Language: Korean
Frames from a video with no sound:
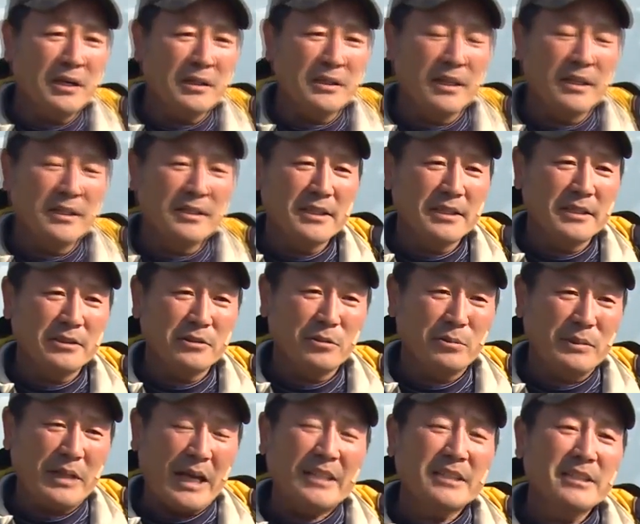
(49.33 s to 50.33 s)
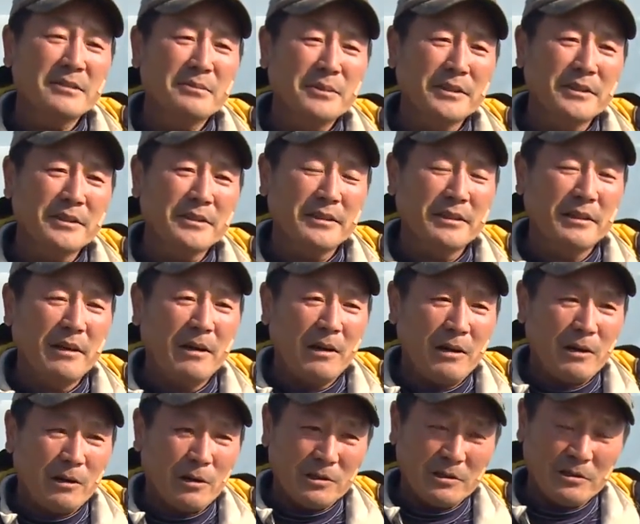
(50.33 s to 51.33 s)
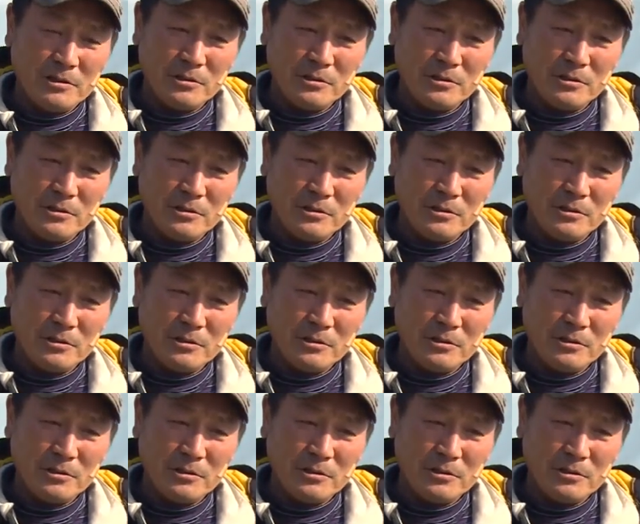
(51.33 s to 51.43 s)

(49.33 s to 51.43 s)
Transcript: 굉장히 좀 낮으면 어,